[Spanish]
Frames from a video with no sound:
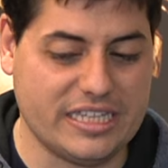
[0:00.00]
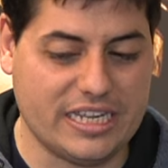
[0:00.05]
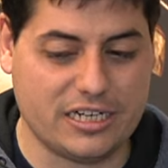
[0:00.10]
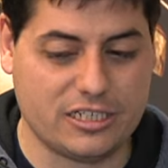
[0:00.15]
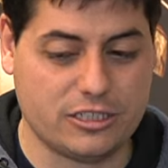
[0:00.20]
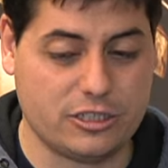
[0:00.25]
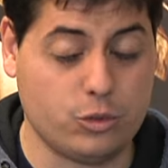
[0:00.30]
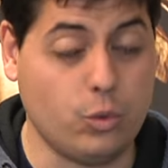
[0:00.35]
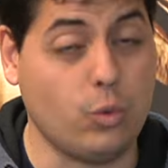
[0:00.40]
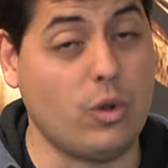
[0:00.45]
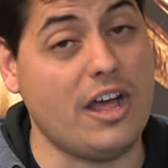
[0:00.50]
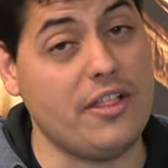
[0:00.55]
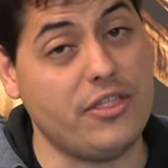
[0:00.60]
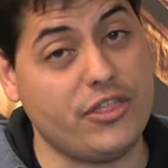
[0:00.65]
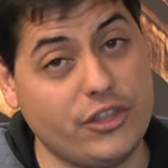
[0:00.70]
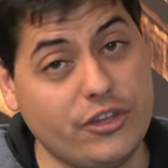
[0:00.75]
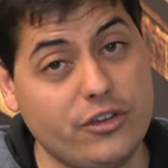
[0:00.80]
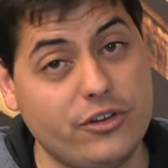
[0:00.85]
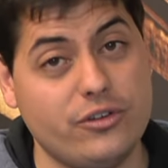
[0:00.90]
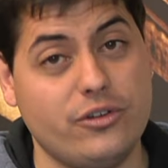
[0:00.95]
su
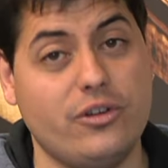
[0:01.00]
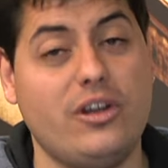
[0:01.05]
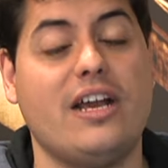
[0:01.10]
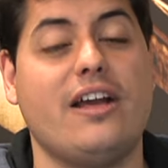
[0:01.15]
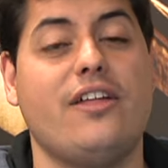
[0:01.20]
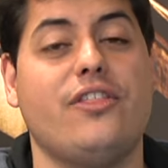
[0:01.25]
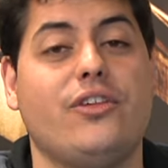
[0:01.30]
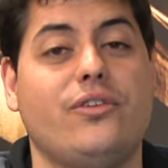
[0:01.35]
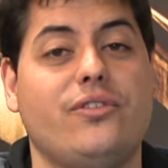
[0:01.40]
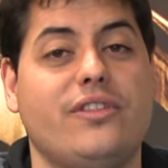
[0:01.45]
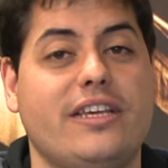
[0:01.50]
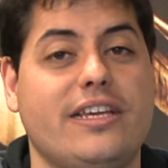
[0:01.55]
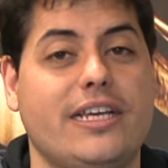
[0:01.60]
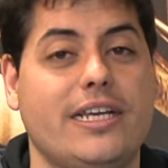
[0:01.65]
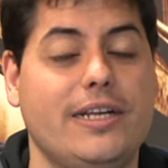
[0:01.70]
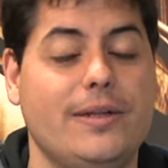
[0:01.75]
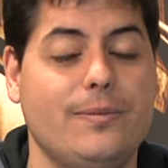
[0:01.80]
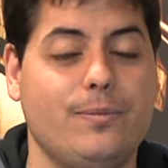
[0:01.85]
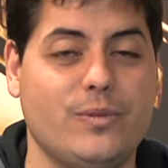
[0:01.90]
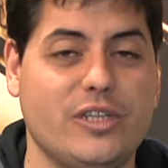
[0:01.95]
canción, ¿no? la canción de
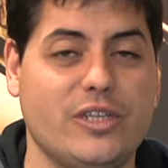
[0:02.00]
de